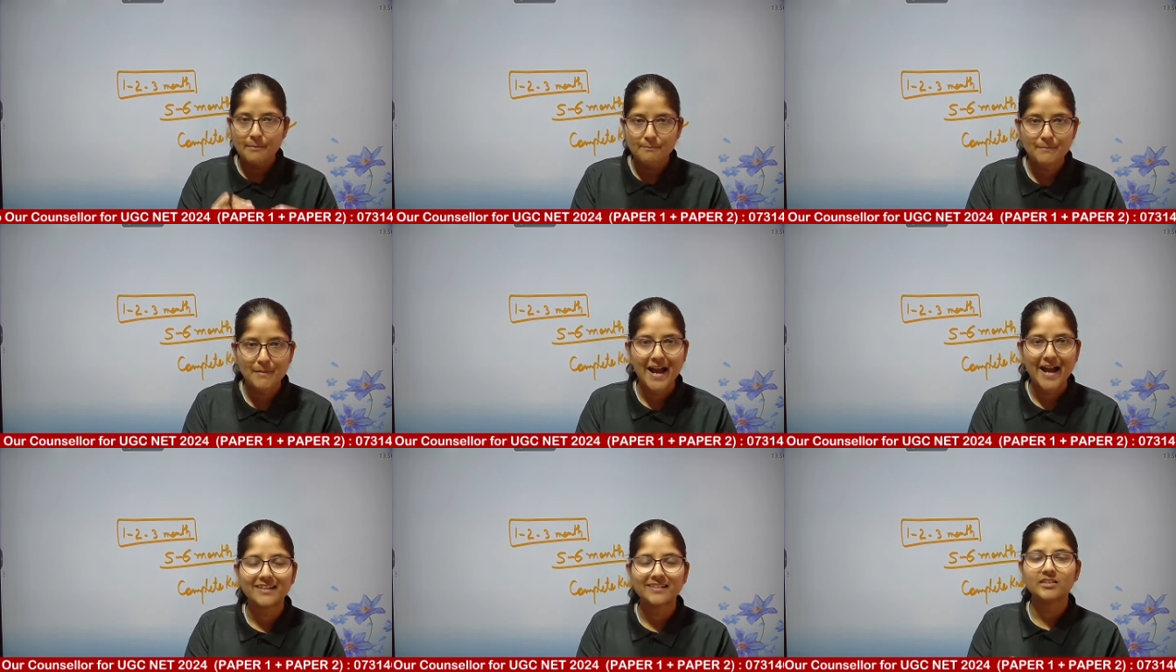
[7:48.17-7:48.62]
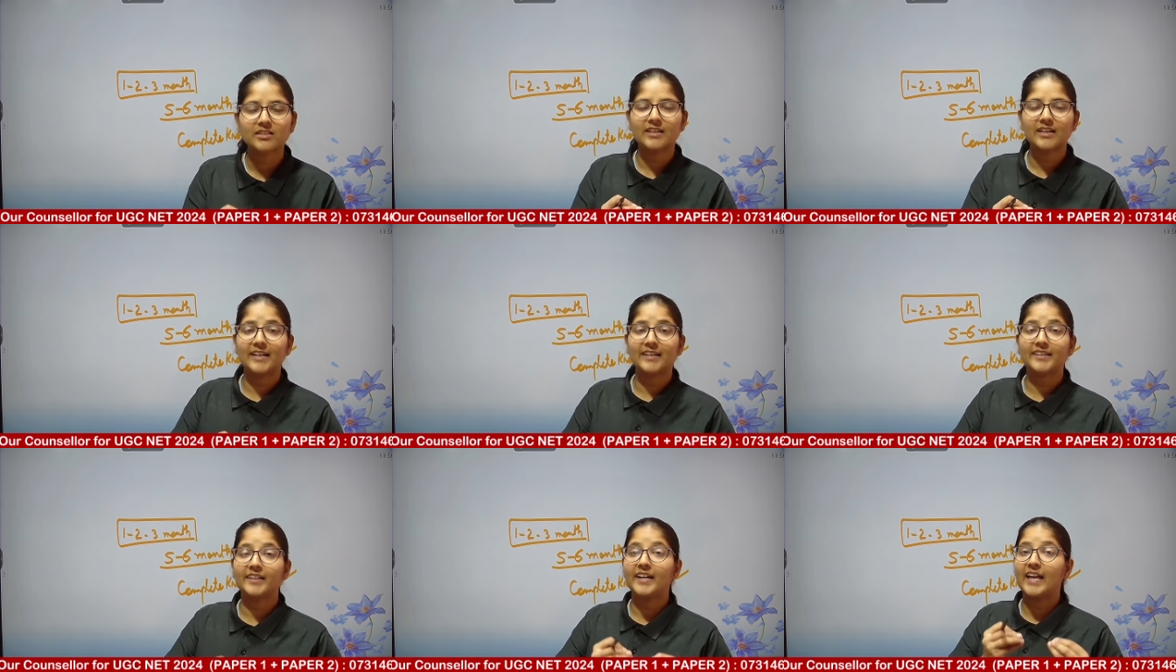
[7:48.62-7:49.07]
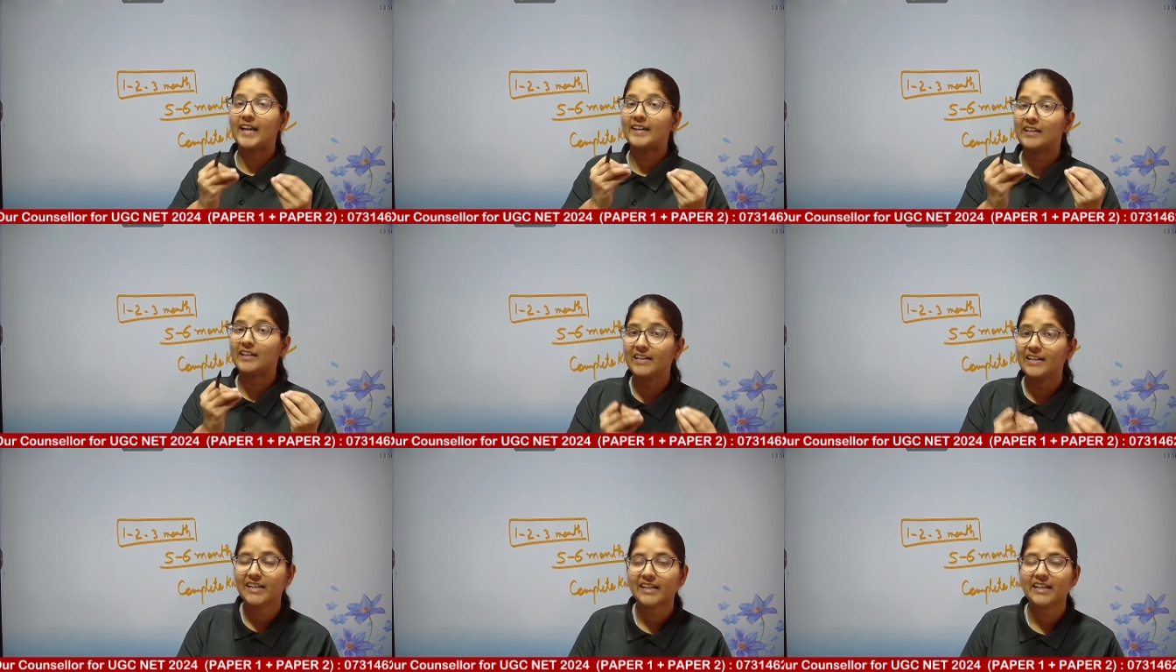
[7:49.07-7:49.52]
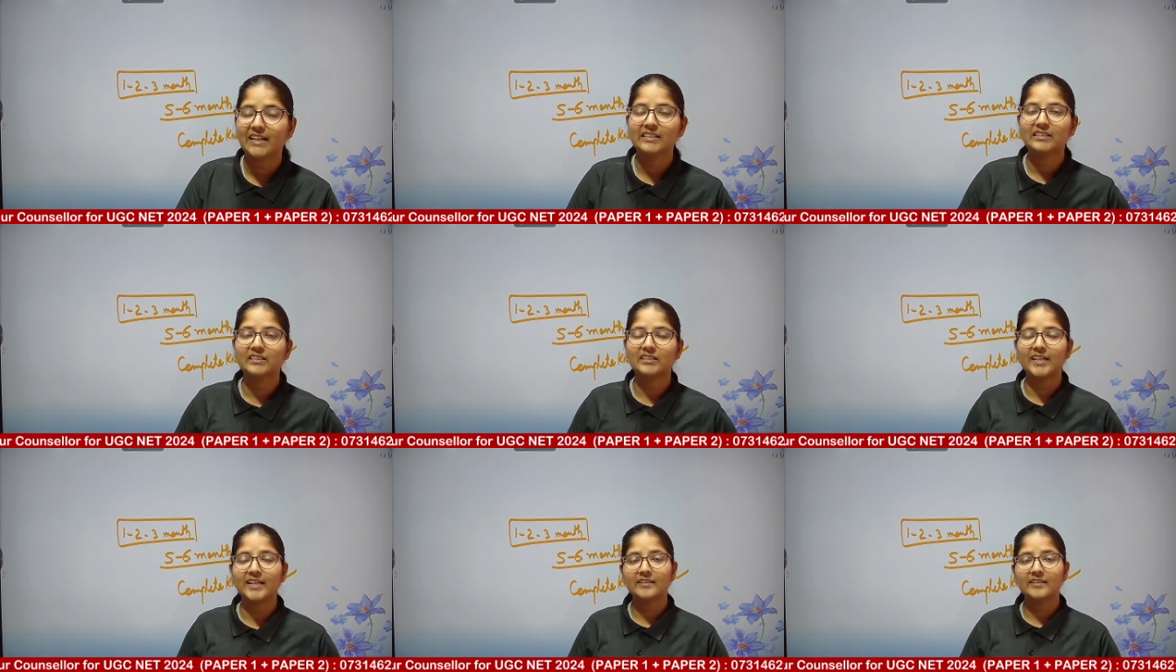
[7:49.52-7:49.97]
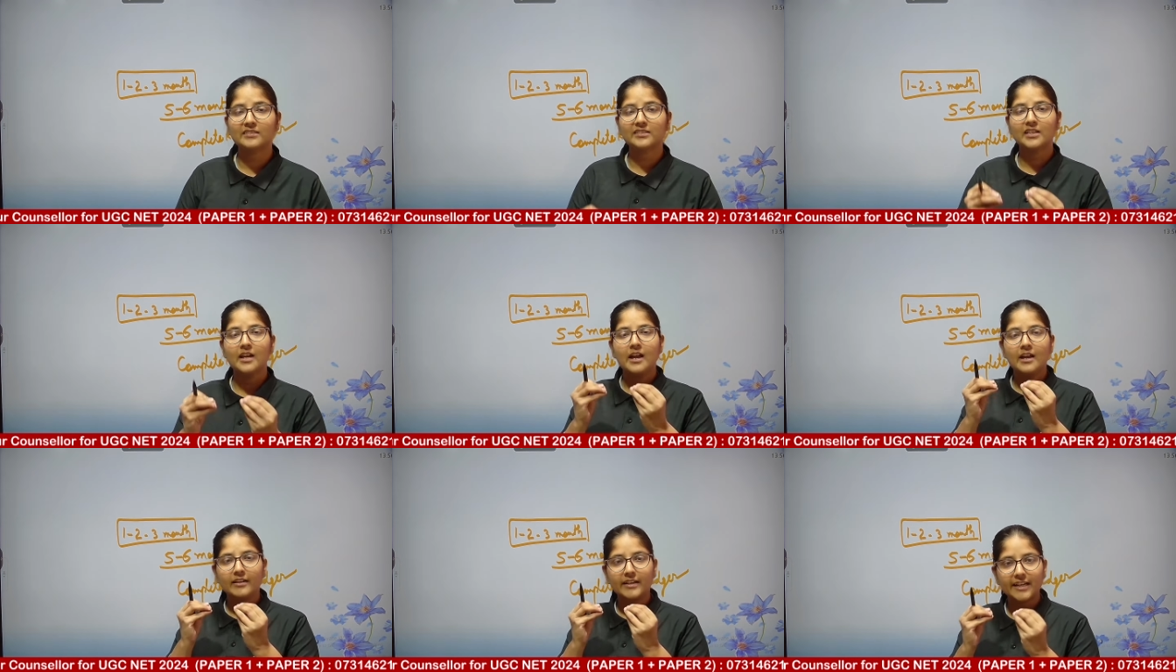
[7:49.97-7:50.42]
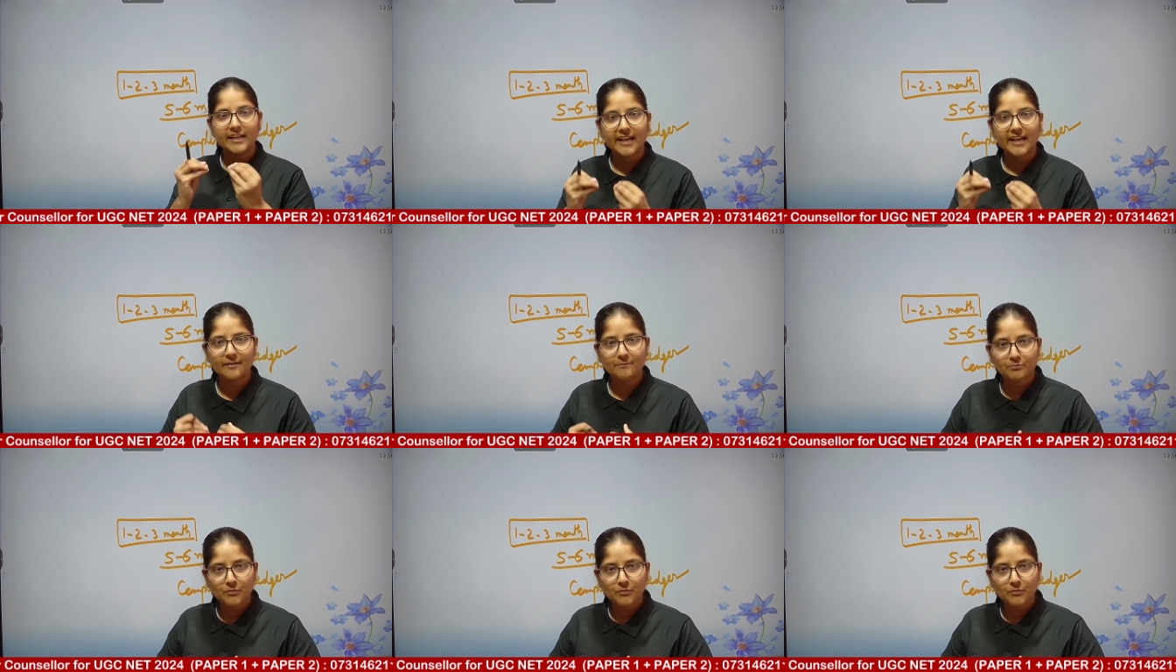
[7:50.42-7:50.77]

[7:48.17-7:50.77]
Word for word: मैथ से रिलेटेड एनालिटिकल थिंग्स ठीक है